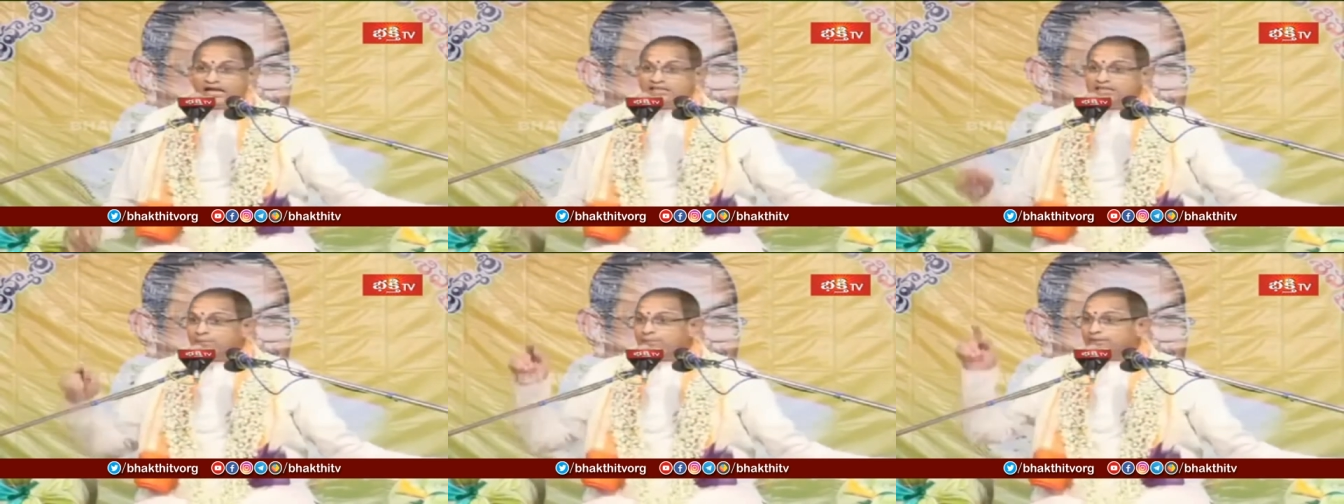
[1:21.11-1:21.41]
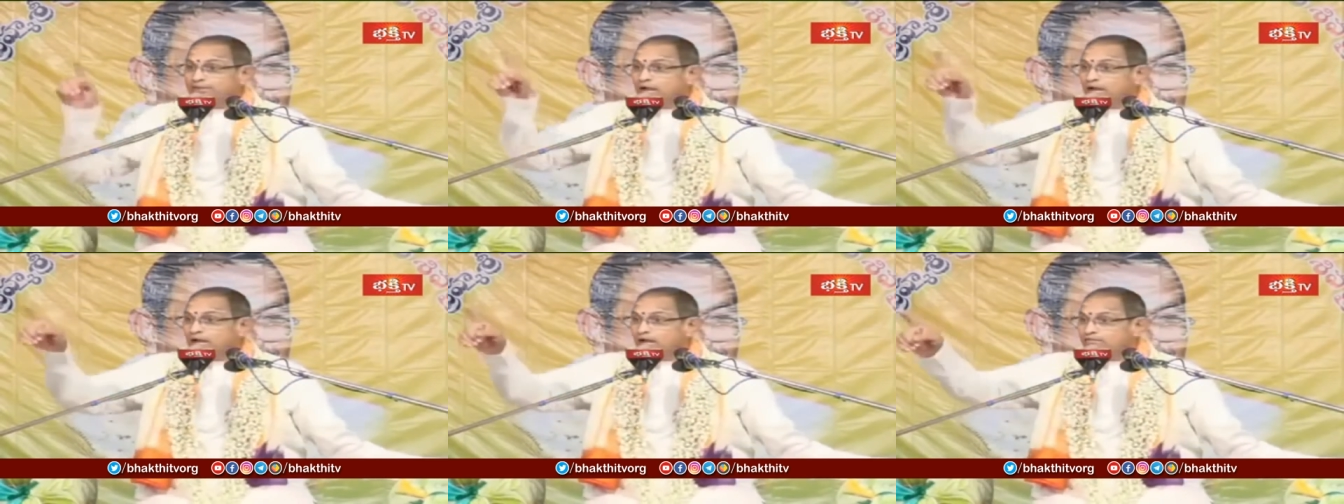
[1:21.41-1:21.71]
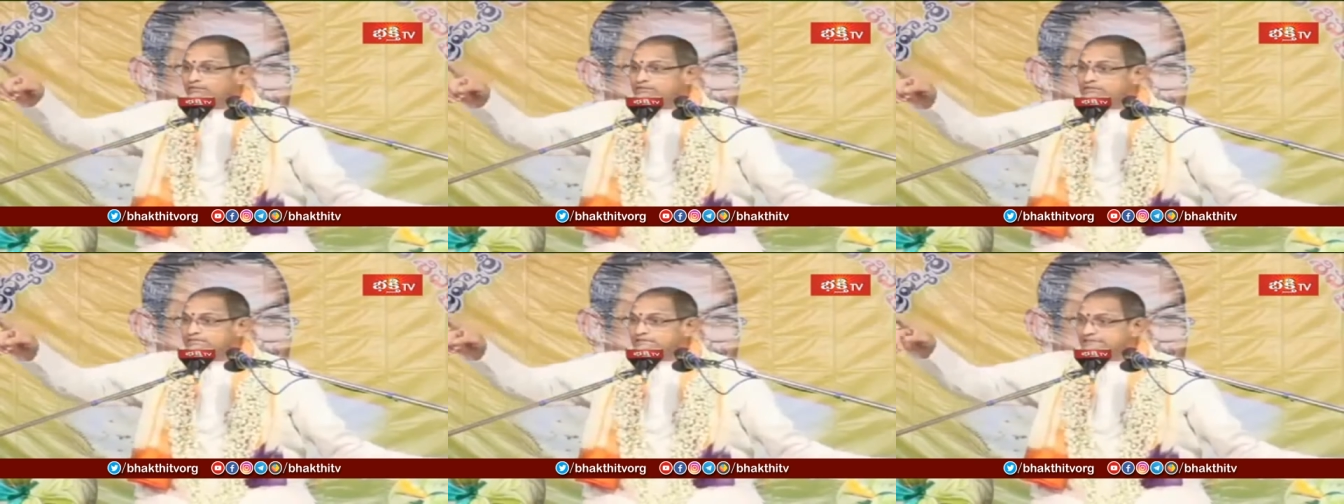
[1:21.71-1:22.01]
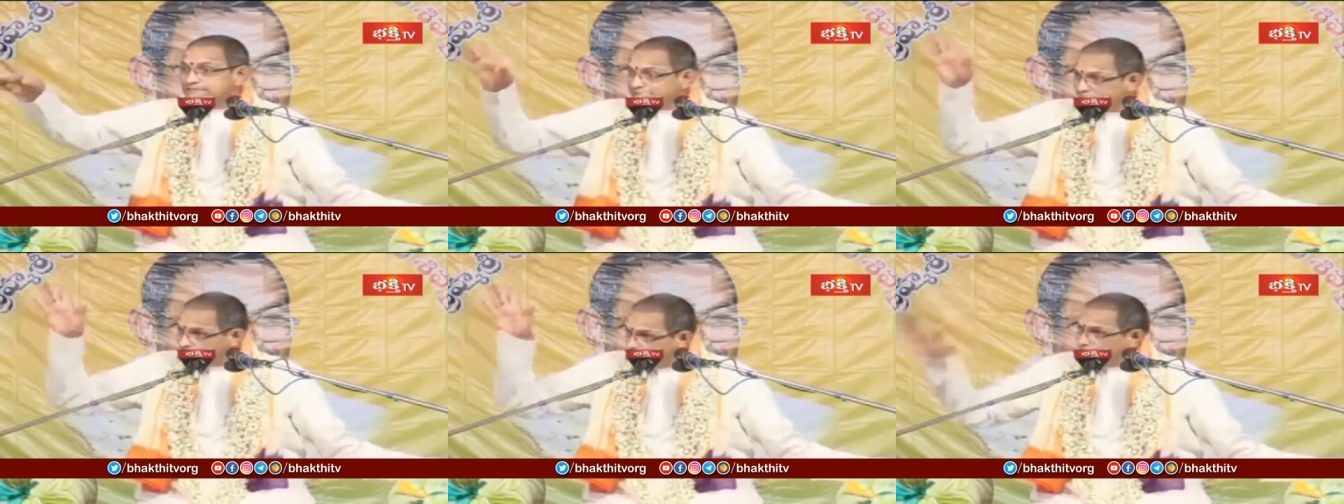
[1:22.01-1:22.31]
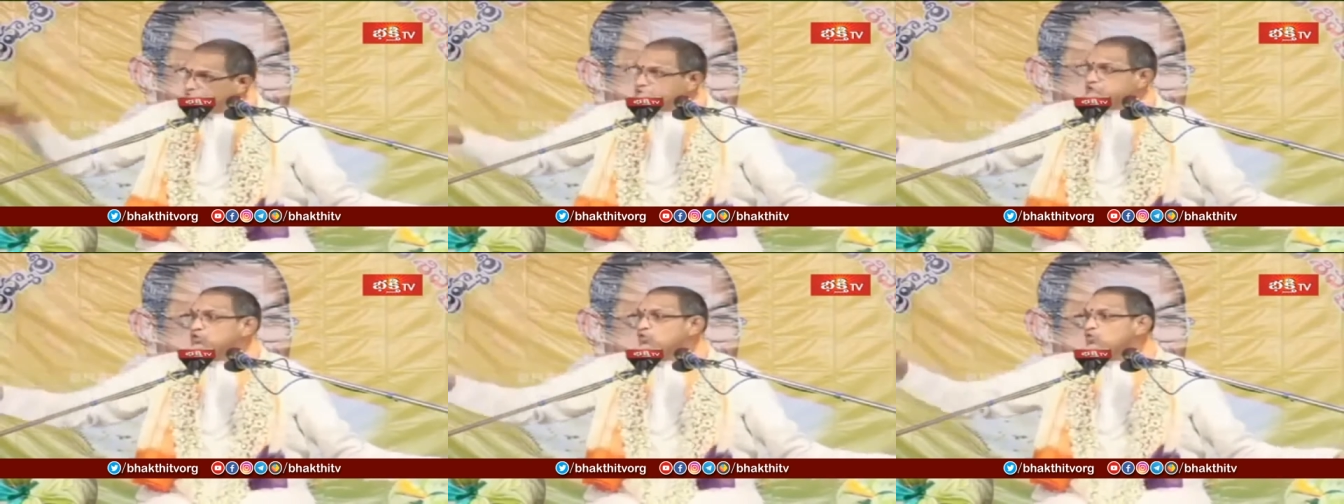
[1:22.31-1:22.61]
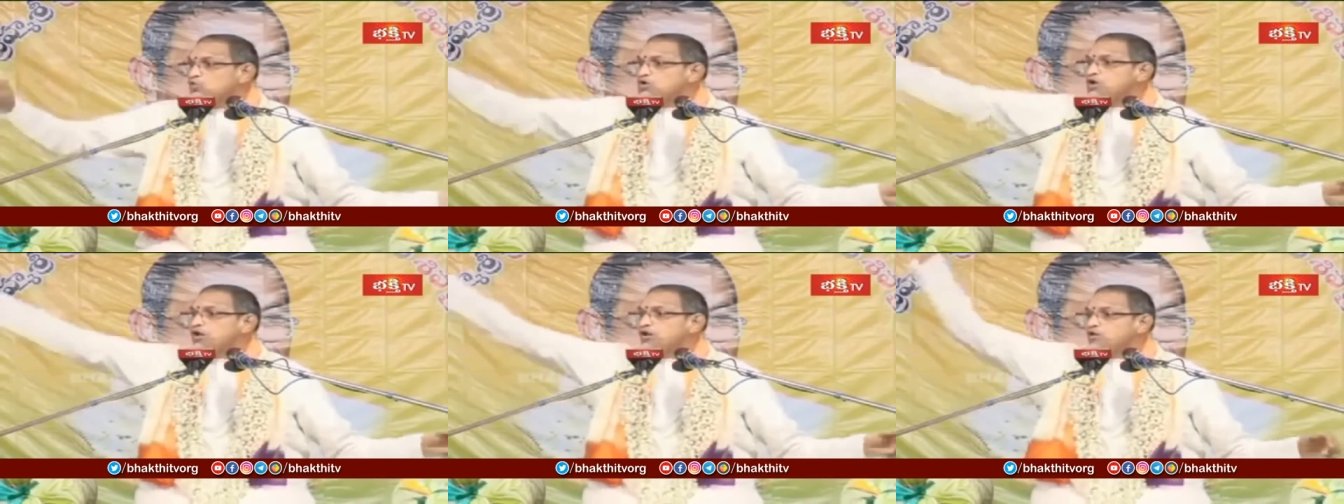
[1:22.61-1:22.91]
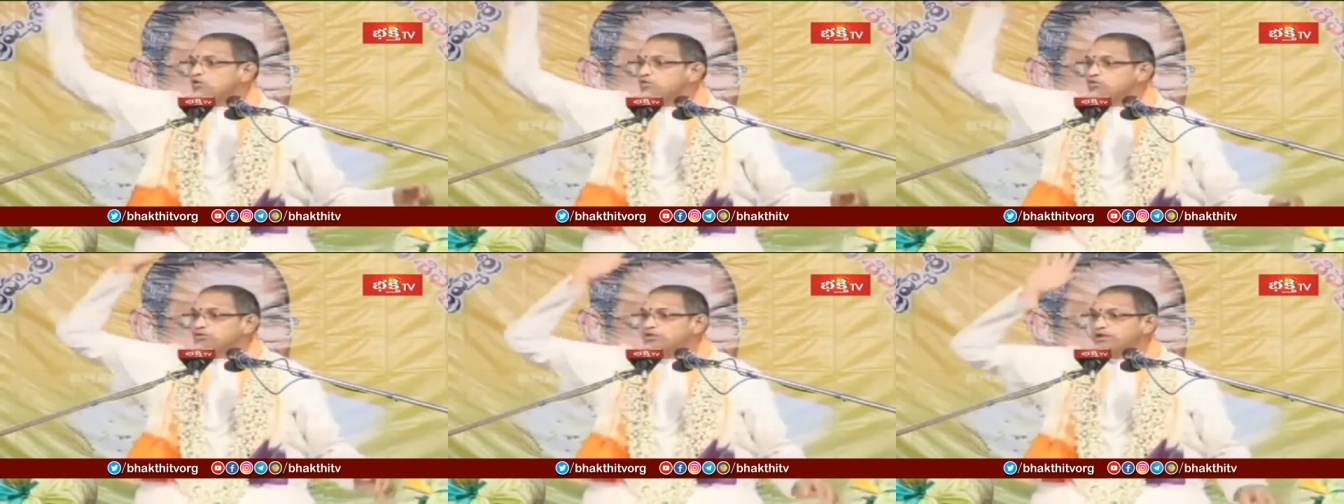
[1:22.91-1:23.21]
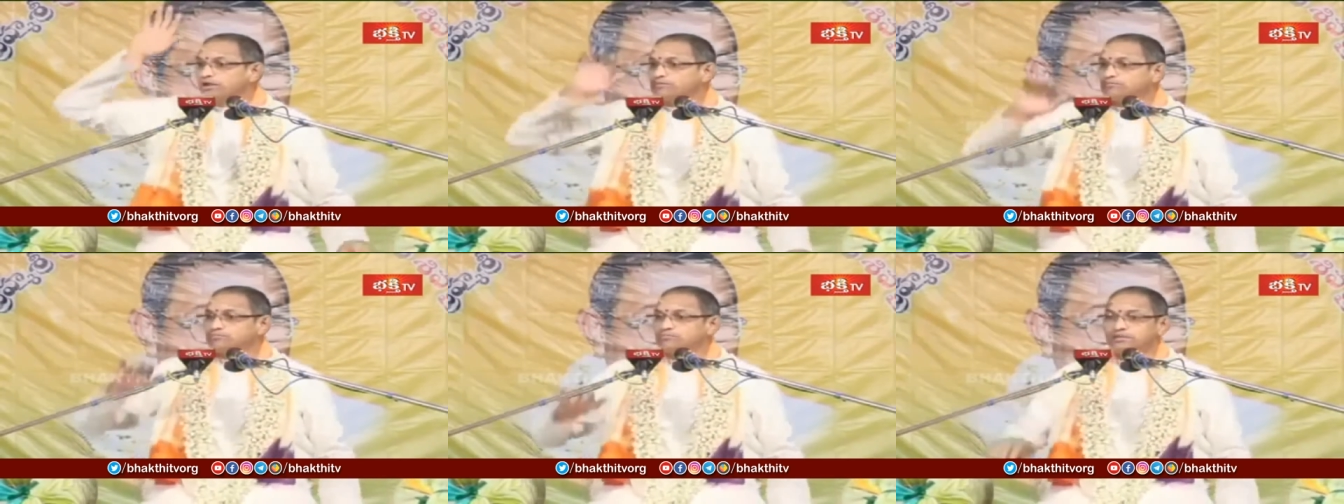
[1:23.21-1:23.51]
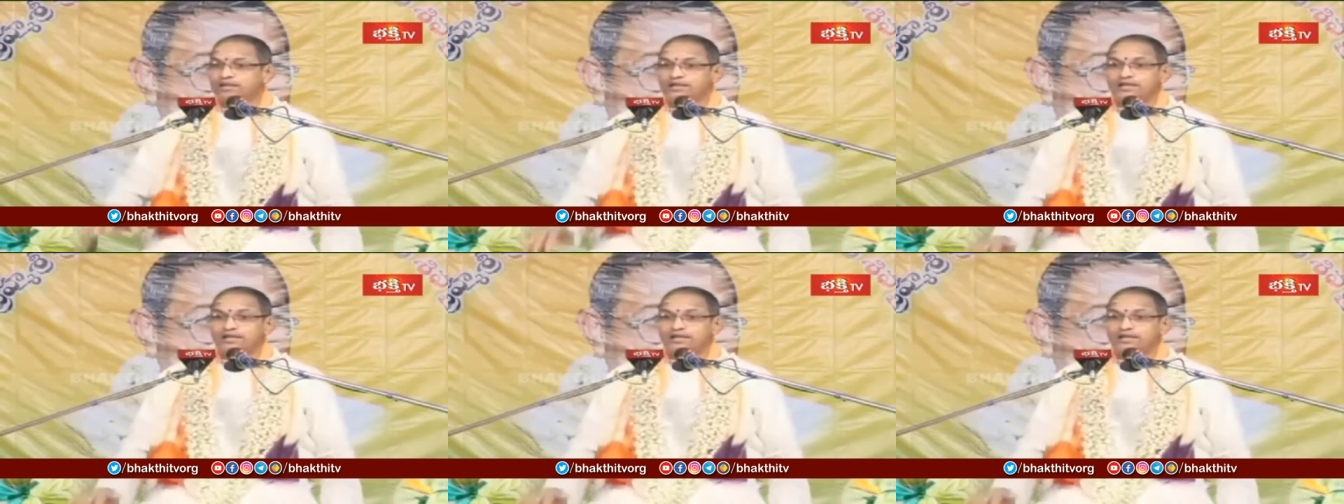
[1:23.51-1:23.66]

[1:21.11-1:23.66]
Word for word: అజపతాండవం చేసినా విష్ణువు గుండెల్లో ఉంటారు